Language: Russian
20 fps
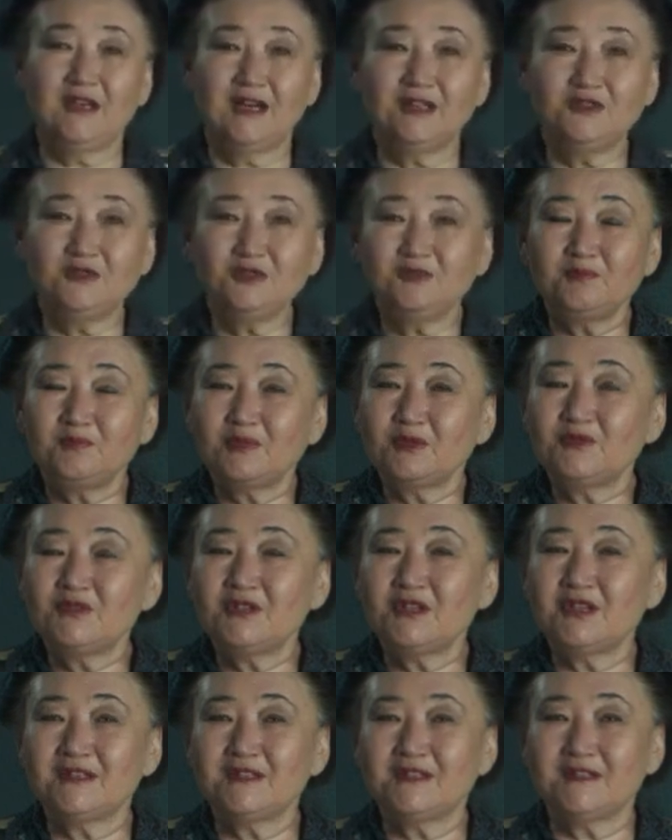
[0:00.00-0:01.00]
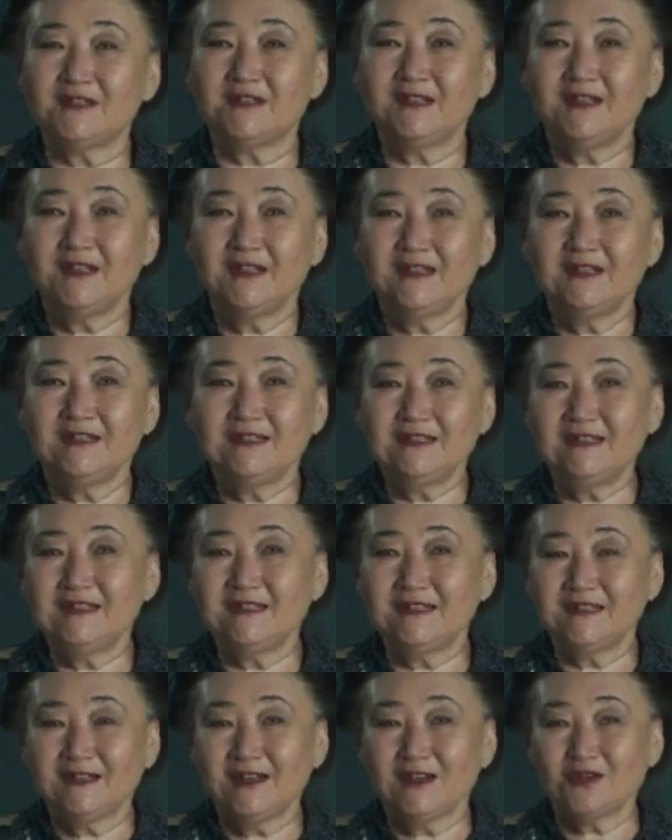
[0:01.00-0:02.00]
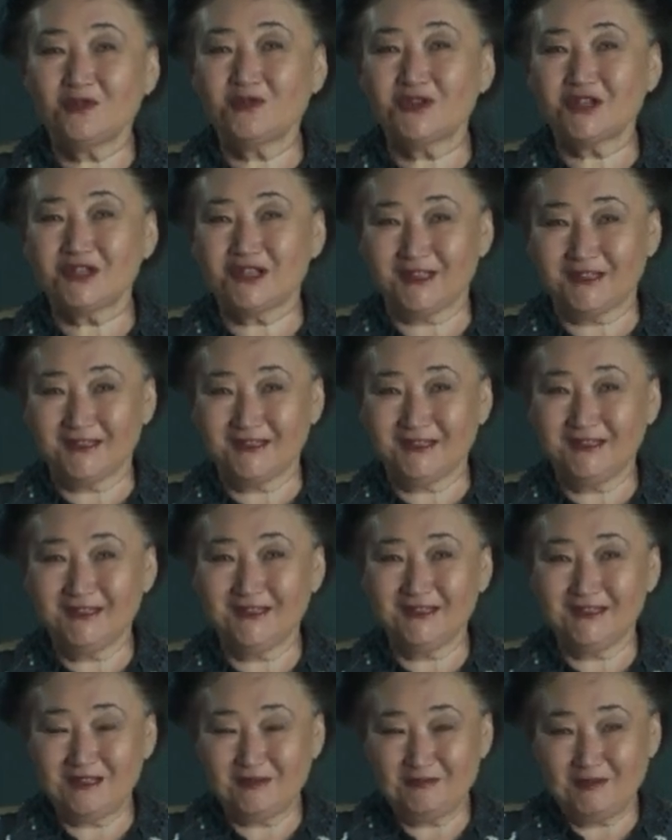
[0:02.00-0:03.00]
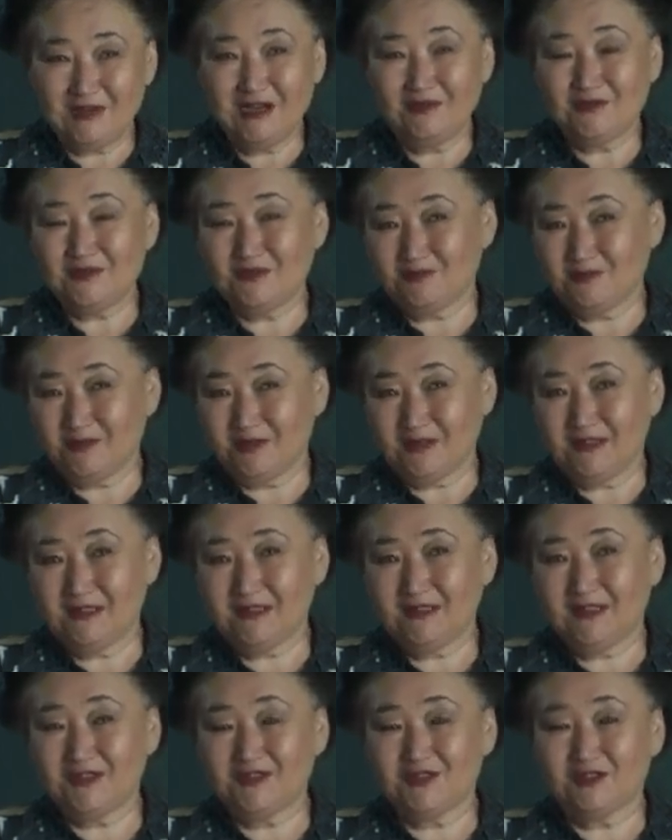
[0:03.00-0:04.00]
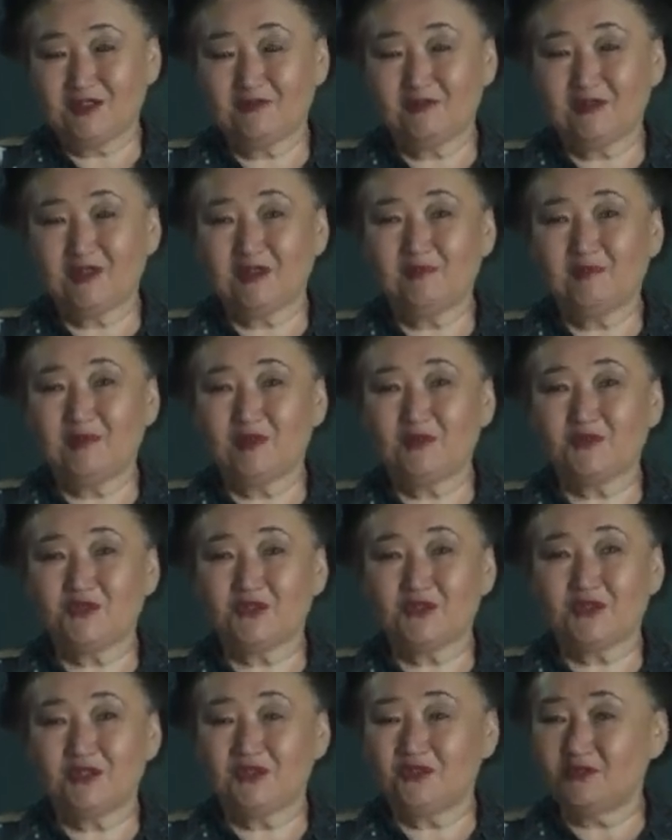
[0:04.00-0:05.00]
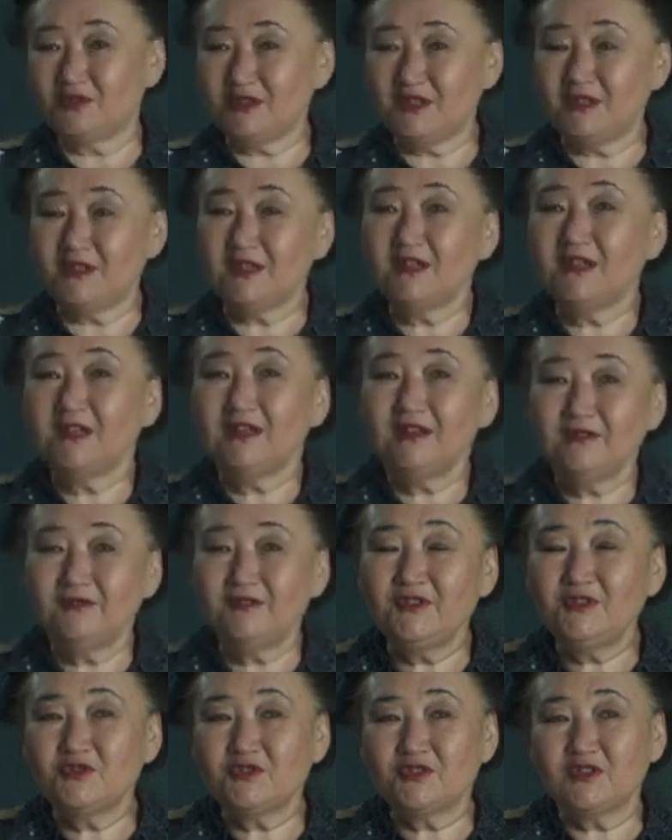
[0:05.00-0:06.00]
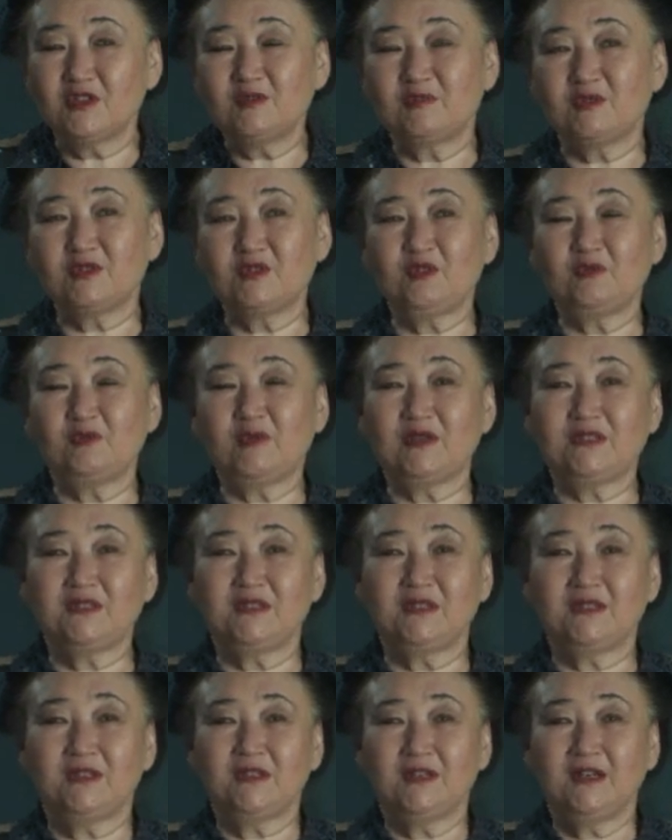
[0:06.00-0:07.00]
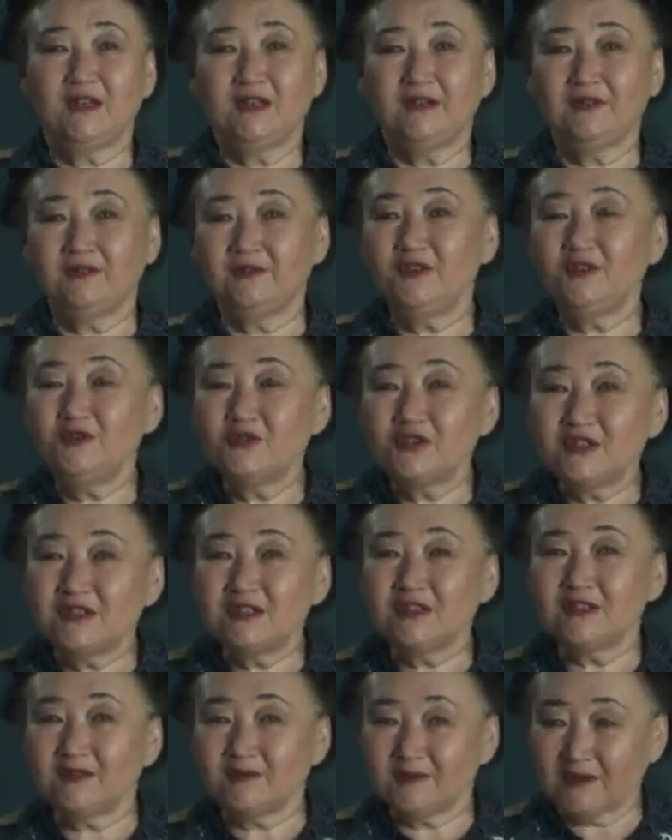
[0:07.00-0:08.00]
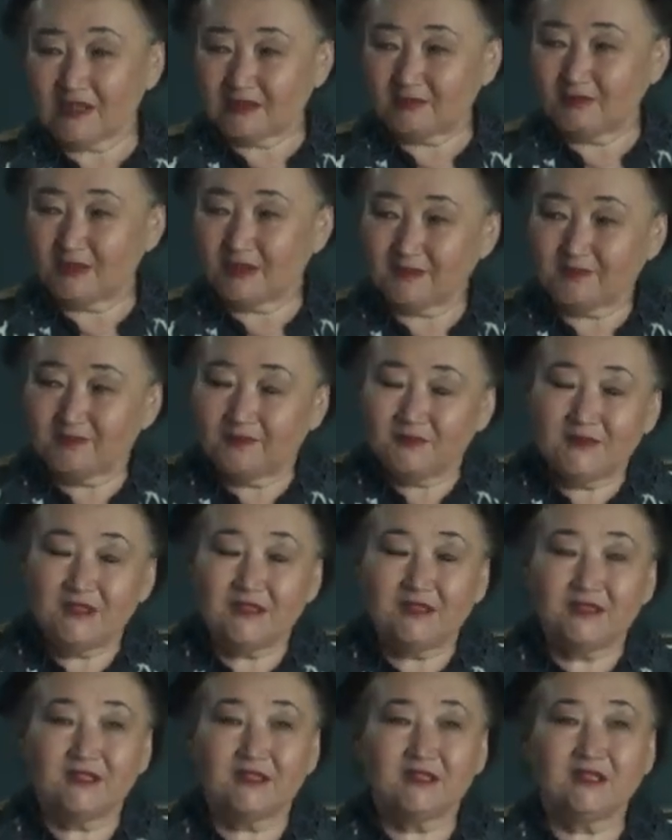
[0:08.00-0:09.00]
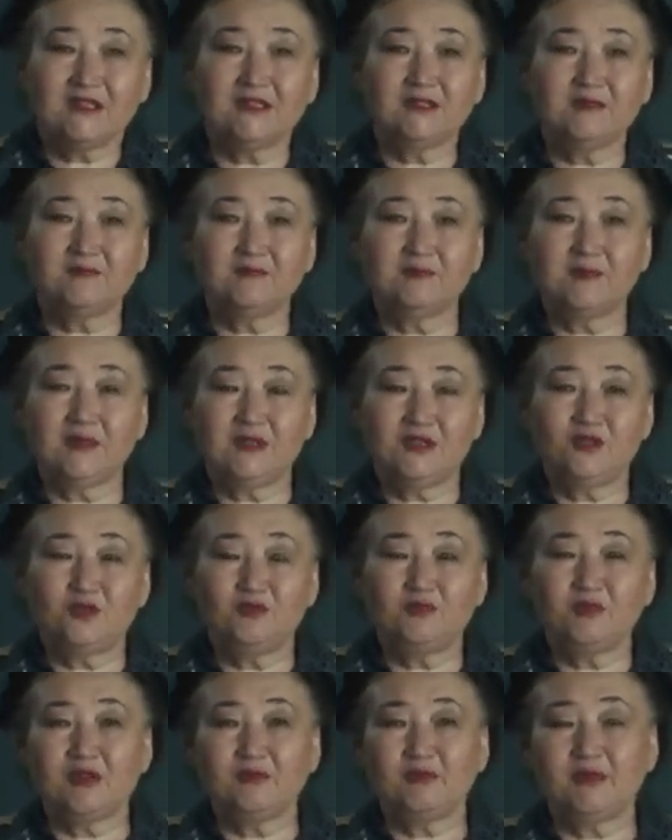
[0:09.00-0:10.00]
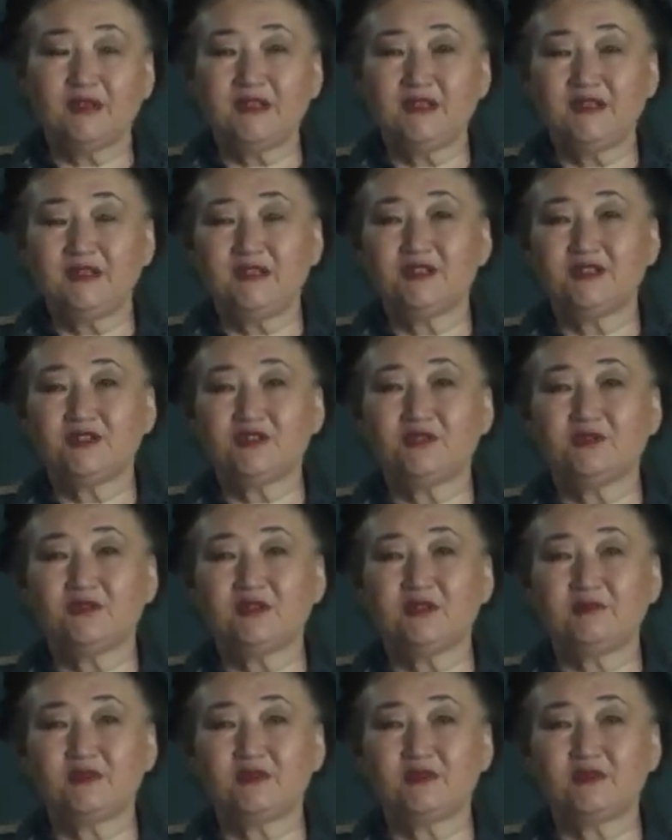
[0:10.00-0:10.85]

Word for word: А тут, получается, дети хорошие, и семья, в общем-то, достаточно благополучная, но они вынуждены поступать, вынуждены как бы делать эти поступки плохие, что ли.